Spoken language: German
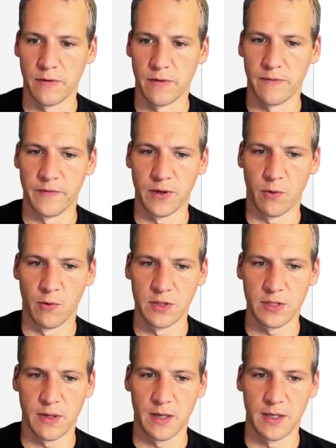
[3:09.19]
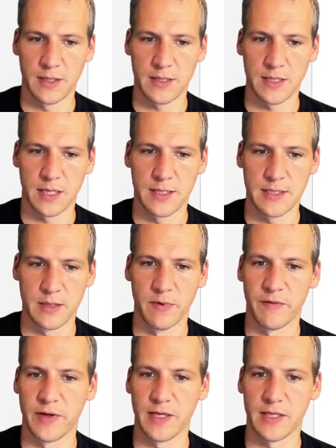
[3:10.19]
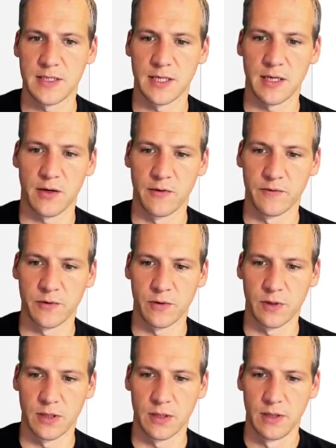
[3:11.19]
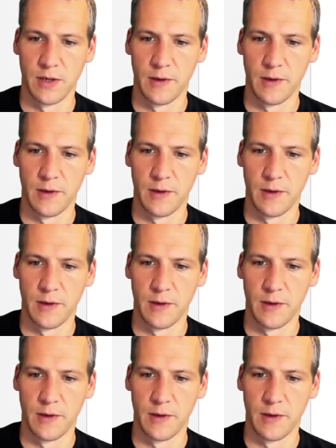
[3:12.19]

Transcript: wiederholte Wahl, das heißt, immer wenn ich jetzt hier drauf drücke,